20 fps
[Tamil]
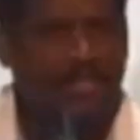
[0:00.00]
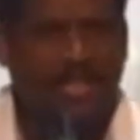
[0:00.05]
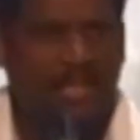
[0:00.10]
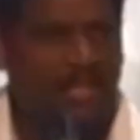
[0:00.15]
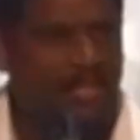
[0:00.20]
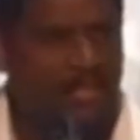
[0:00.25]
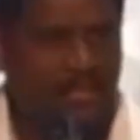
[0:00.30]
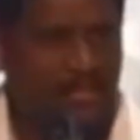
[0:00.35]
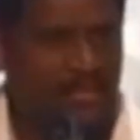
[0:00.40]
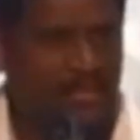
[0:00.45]

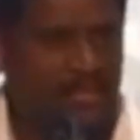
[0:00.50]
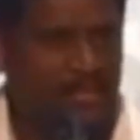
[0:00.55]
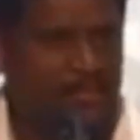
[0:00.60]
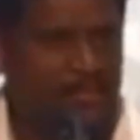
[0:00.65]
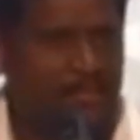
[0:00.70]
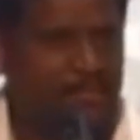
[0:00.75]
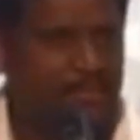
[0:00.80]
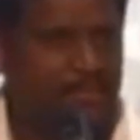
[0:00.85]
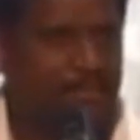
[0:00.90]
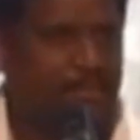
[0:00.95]
சிக்கல் இருக்கு
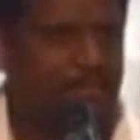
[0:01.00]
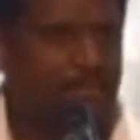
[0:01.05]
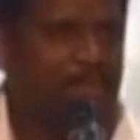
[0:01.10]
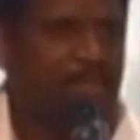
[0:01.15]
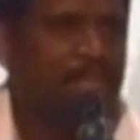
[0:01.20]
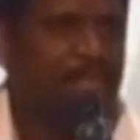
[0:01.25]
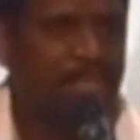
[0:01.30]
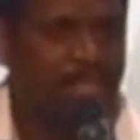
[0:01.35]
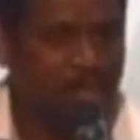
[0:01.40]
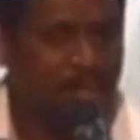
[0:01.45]

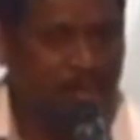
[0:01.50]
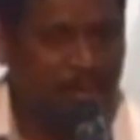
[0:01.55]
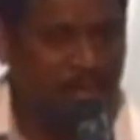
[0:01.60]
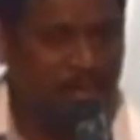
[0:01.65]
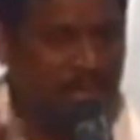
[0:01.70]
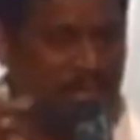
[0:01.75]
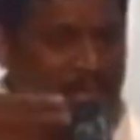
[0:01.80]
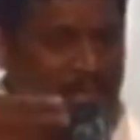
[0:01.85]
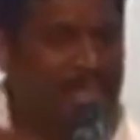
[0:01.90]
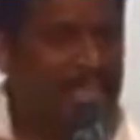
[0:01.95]

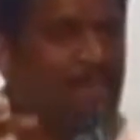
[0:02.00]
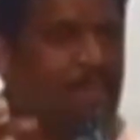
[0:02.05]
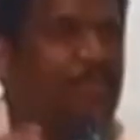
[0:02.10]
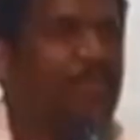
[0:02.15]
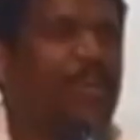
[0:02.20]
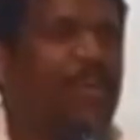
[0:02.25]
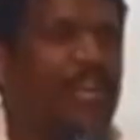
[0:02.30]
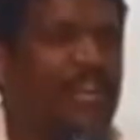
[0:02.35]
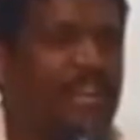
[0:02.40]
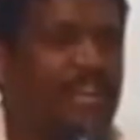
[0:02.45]
யூரின் அடிக்கடி
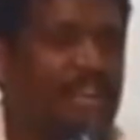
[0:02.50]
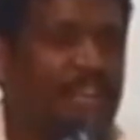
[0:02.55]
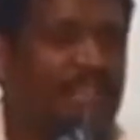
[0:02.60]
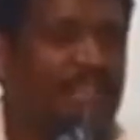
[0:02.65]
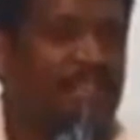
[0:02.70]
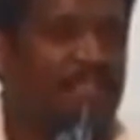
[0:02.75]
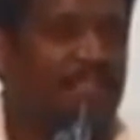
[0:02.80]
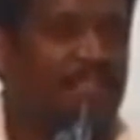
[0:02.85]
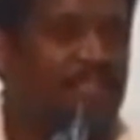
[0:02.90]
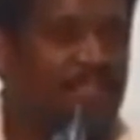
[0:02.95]
போயிட்டே
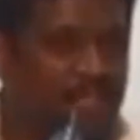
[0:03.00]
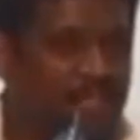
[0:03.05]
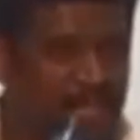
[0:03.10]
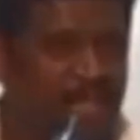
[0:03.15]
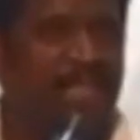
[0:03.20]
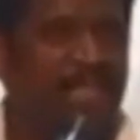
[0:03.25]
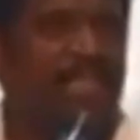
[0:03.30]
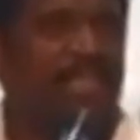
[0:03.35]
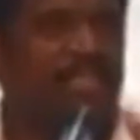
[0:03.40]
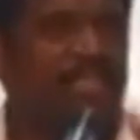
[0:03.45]
இருக்குது
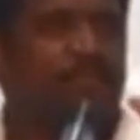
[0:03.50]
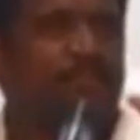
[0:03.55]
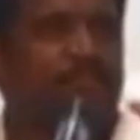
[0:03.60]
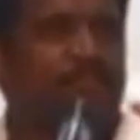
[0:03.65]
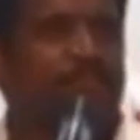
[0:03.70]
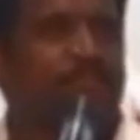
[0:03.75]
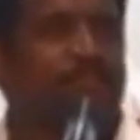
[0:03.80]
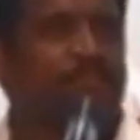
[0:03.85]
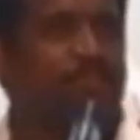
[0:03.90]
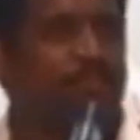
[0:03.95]
சிறுநீரகம்
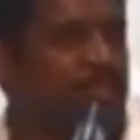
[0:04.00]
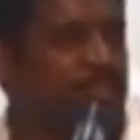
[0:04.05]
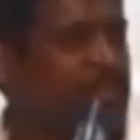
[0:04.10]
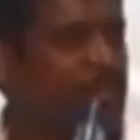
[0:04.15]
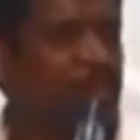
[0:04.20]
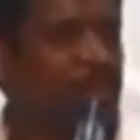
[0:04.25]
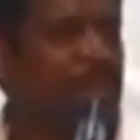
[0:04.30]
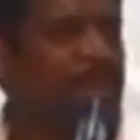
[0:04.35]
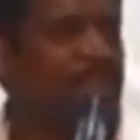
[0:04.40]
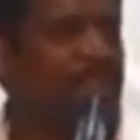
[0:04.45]

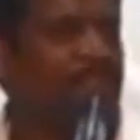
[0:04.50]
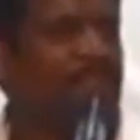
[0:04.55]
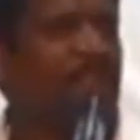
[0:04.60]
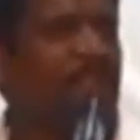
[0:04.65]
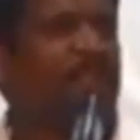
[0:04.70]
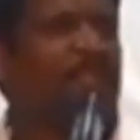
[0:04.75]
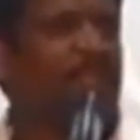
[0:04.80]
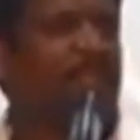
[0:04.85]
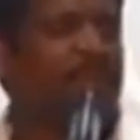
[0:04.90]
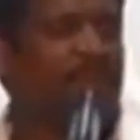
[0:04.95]
மூத்திரப்பை
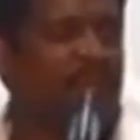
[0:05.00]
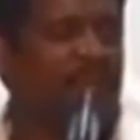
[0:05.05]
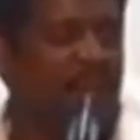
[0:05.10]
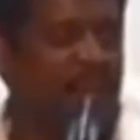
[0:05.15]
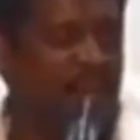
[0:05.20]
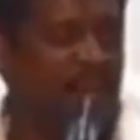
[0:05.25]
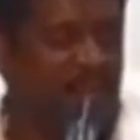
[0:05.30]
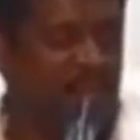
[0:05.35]
சம்மந்தப்பட்ட